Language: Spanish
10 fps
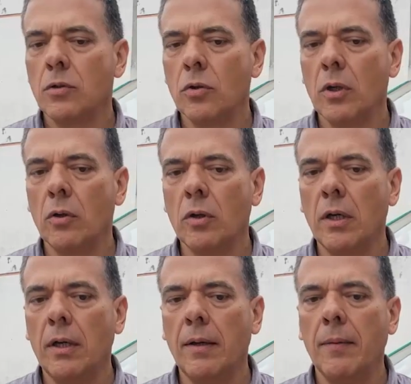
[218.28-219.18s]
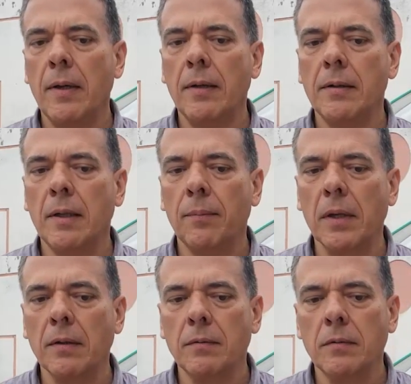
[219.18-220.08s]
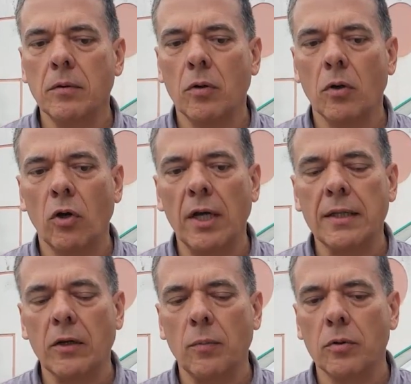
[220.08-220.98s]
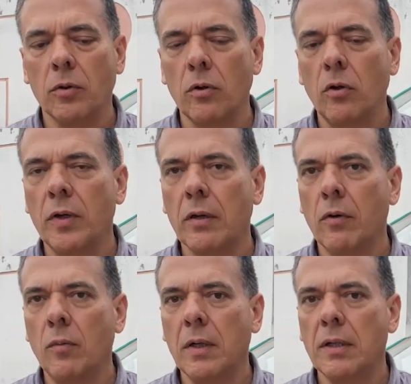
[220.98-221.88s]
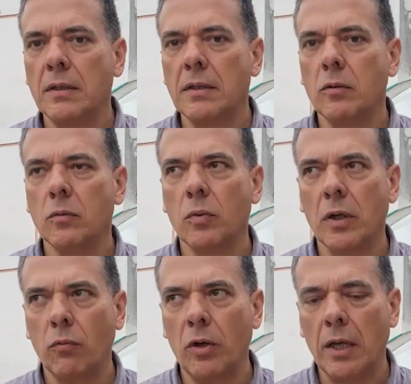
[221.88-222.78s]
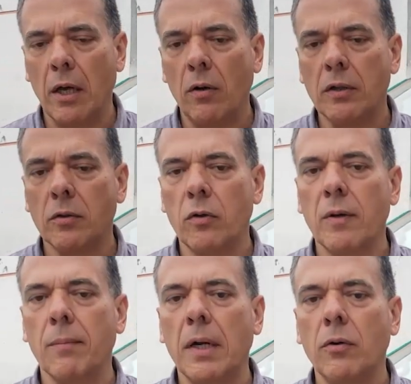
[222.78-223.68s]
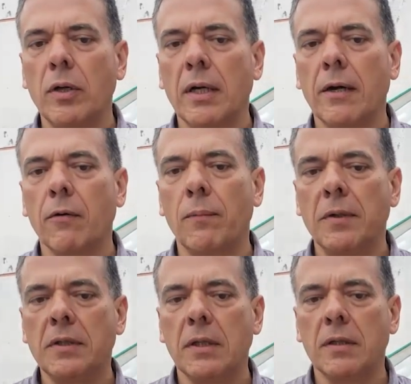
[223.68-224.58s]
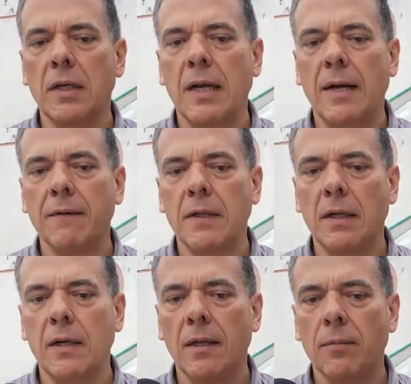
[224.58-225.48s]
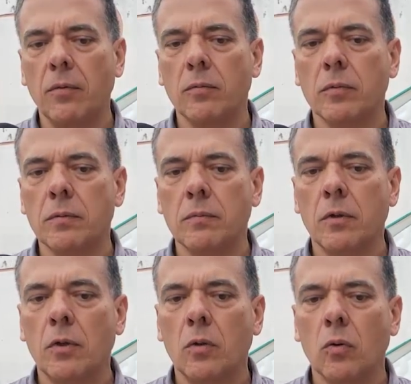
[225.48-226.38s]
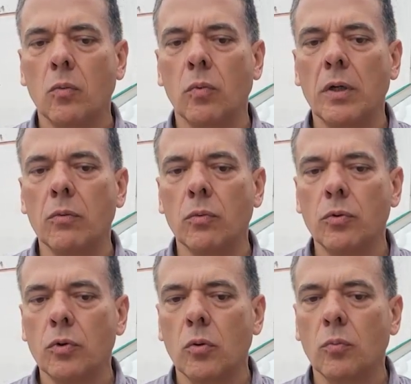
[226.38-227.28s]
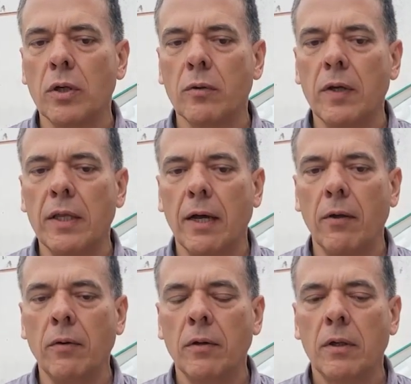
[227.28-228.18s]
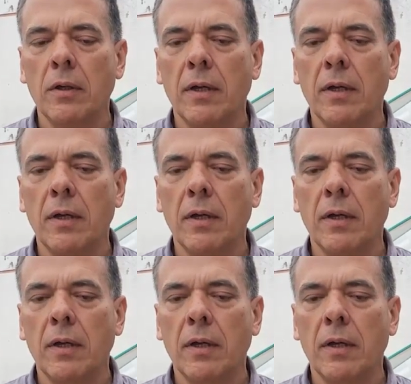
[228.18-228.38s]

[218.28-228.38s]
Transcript: Yo creo que también eh, también, lógicamente, como todos los vehículos merecen de un buen cuidado, eso es lo que más nos encargó el presidente de la ANDE, que le demos un buen, un buen uso, un buen cuidado.